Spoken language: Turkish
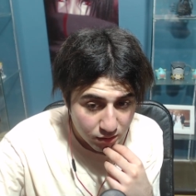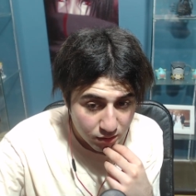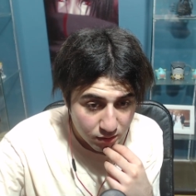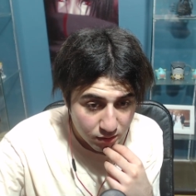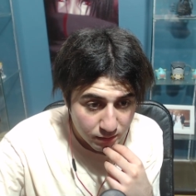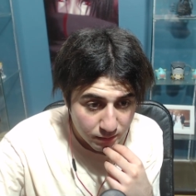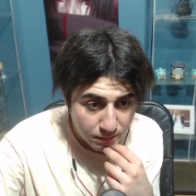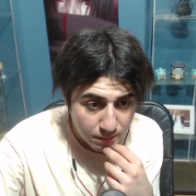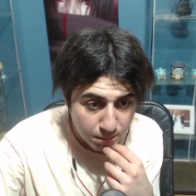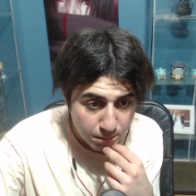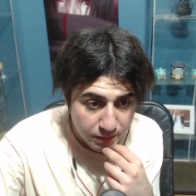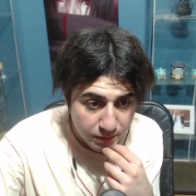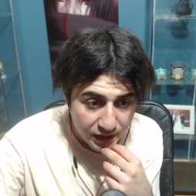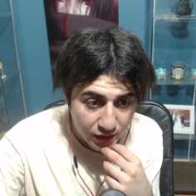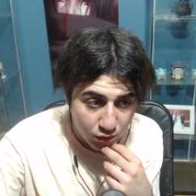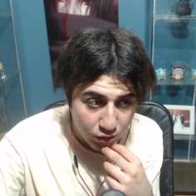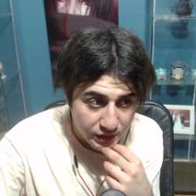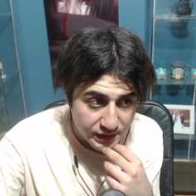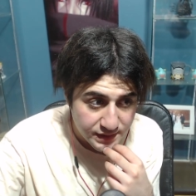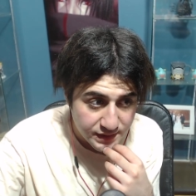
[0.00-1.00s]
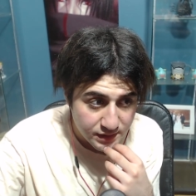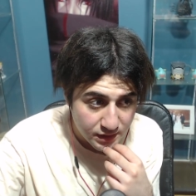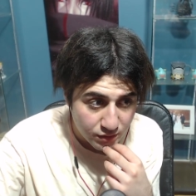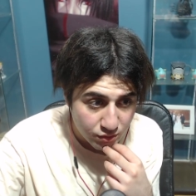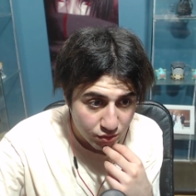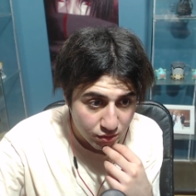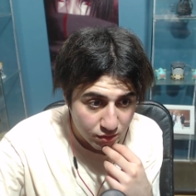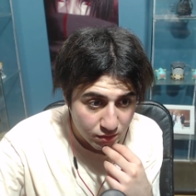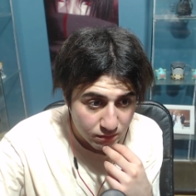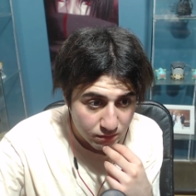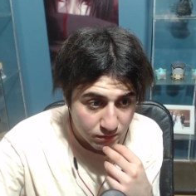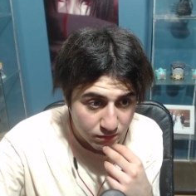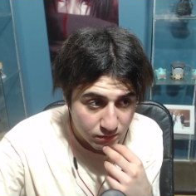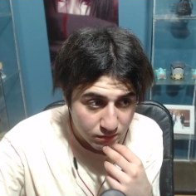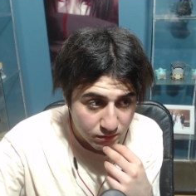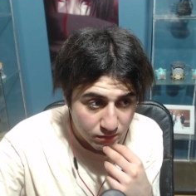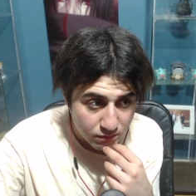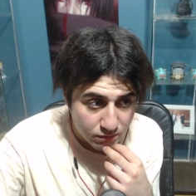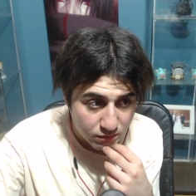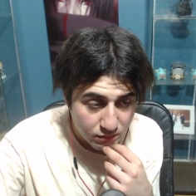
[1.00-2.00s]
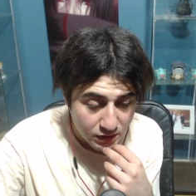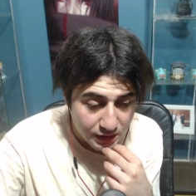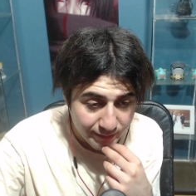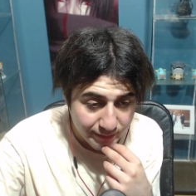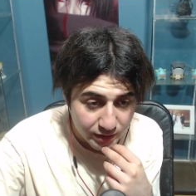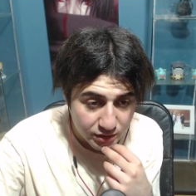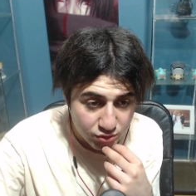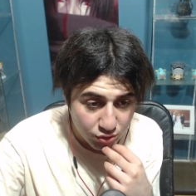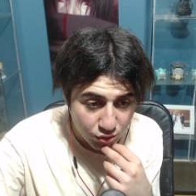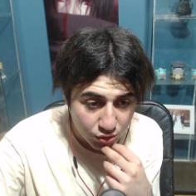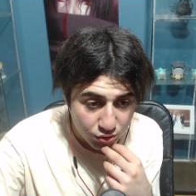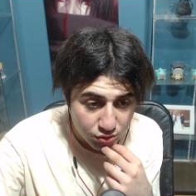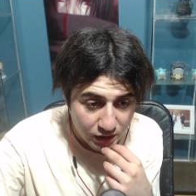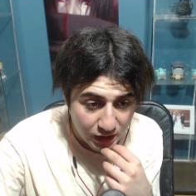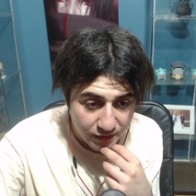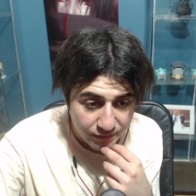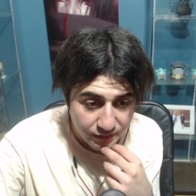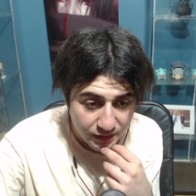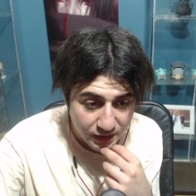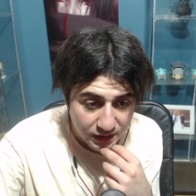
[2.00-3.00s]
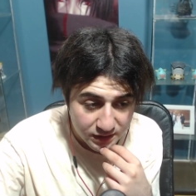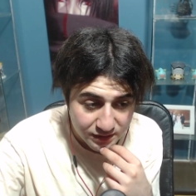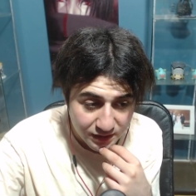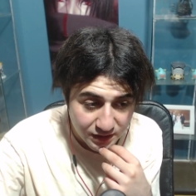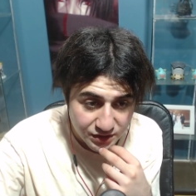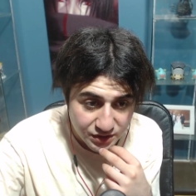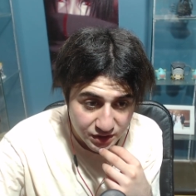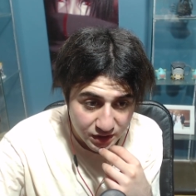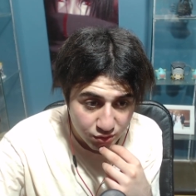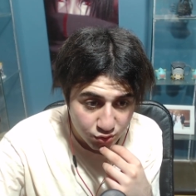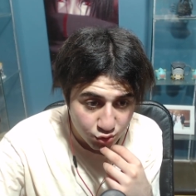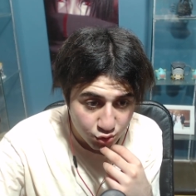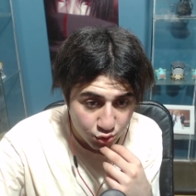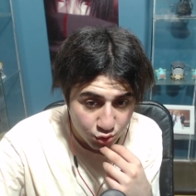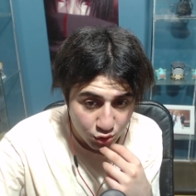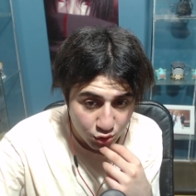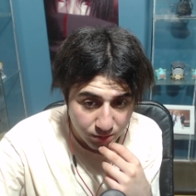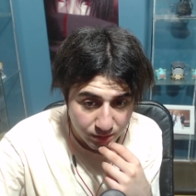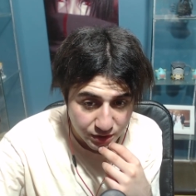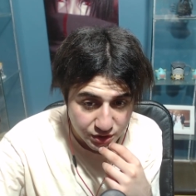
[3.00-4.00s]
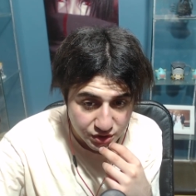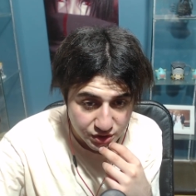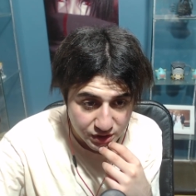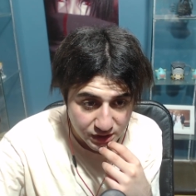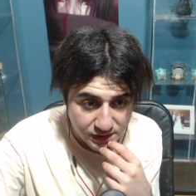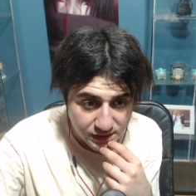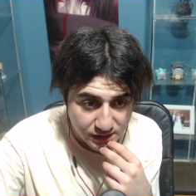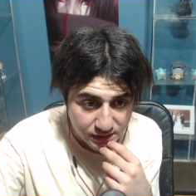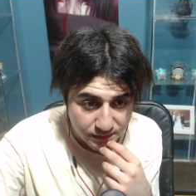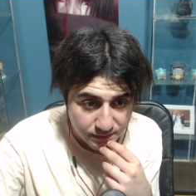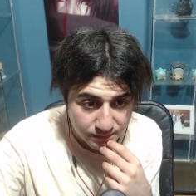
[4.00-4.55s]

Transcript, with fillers: Ben öyle hissediyorum. Yamato'nun Taipei'ye katılacağını düşünüyorum açıkçası.